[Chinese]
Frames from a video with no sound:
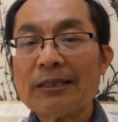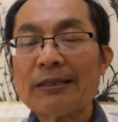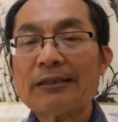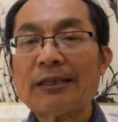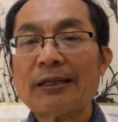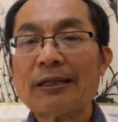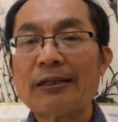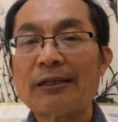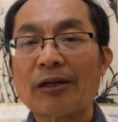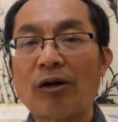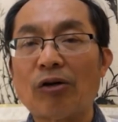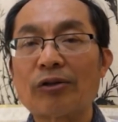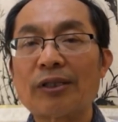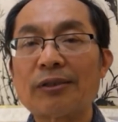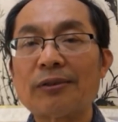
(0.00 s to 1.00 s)
这个里
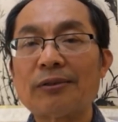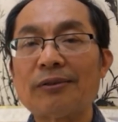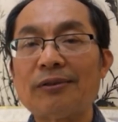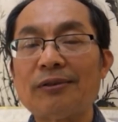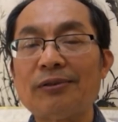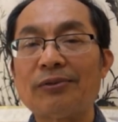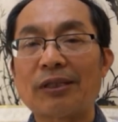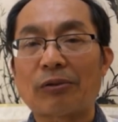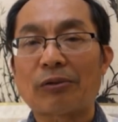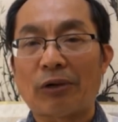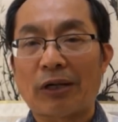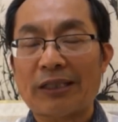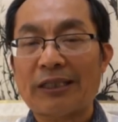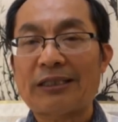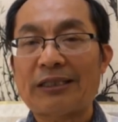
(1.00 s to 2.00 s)
头呢？因为，我
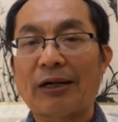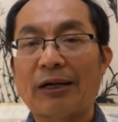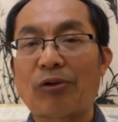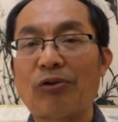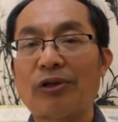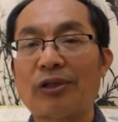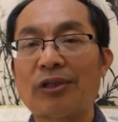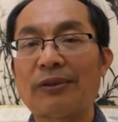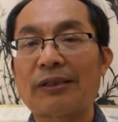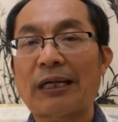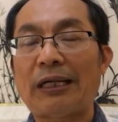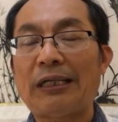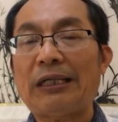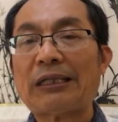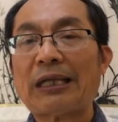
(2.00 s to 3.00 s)
刚才讲过，因为他
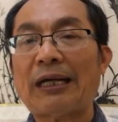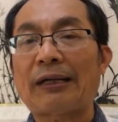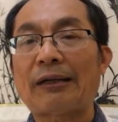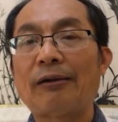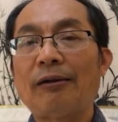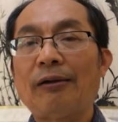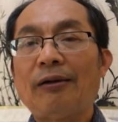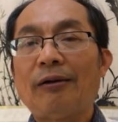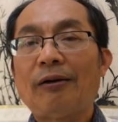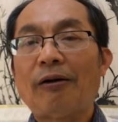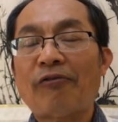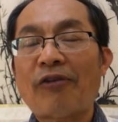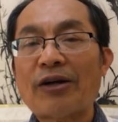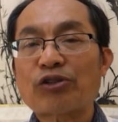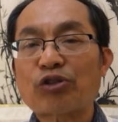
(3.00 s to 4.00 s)
一旦
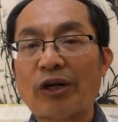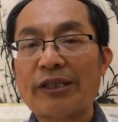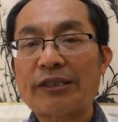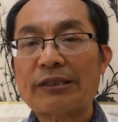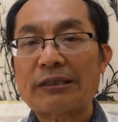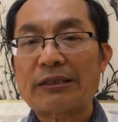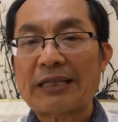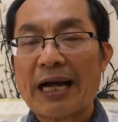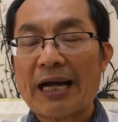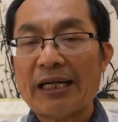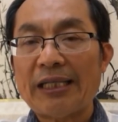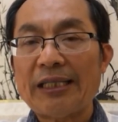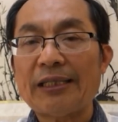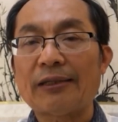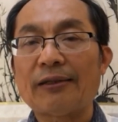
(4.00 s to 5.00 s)
放权让
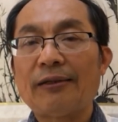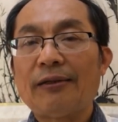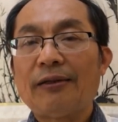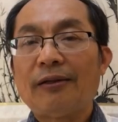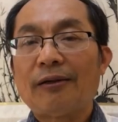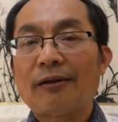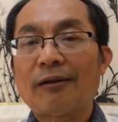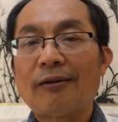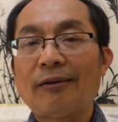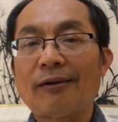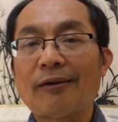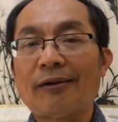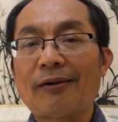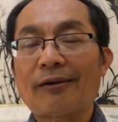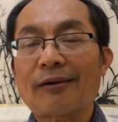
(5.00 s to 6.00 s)
利，呃，
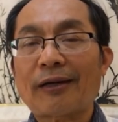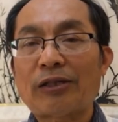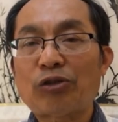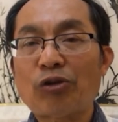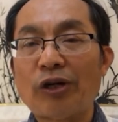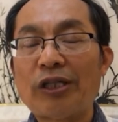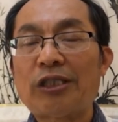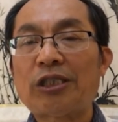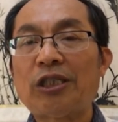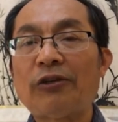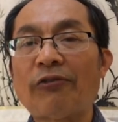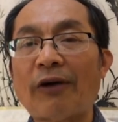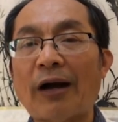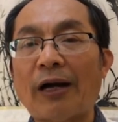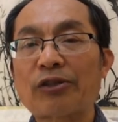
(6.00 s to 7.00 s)
他就会激
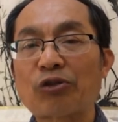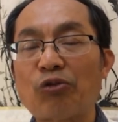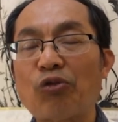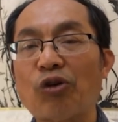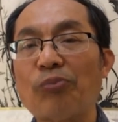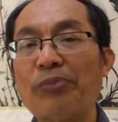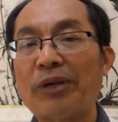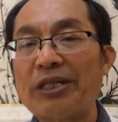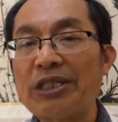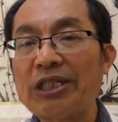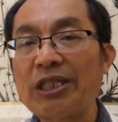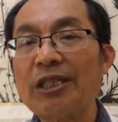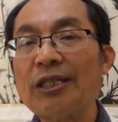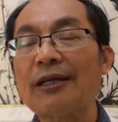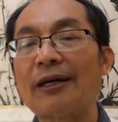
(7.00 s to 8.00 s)
发中国民
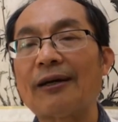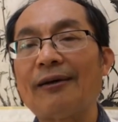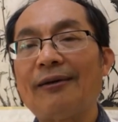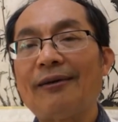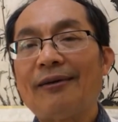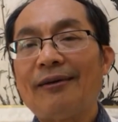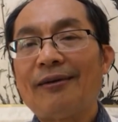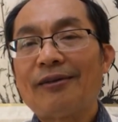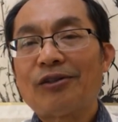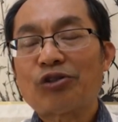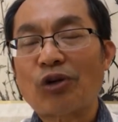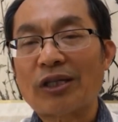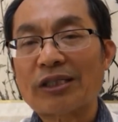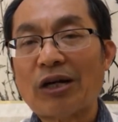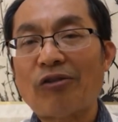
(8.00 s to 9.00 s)
间的
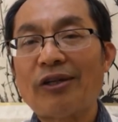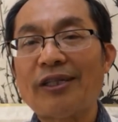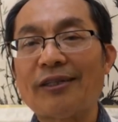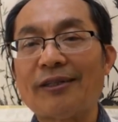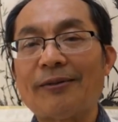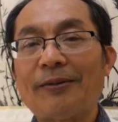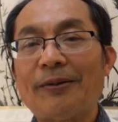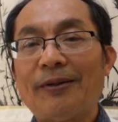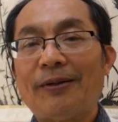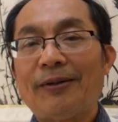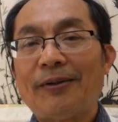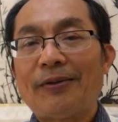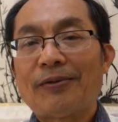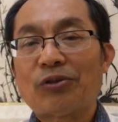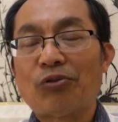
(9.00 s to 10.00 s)
创造力，
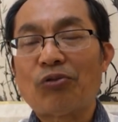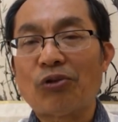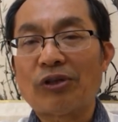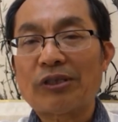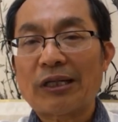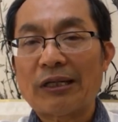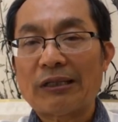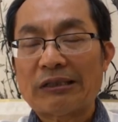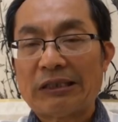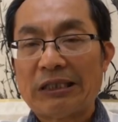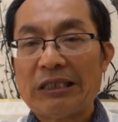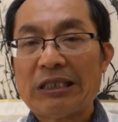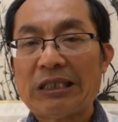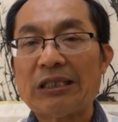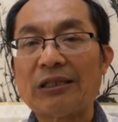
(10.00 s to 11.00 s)
中国这个
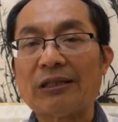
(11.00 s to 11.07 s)
经济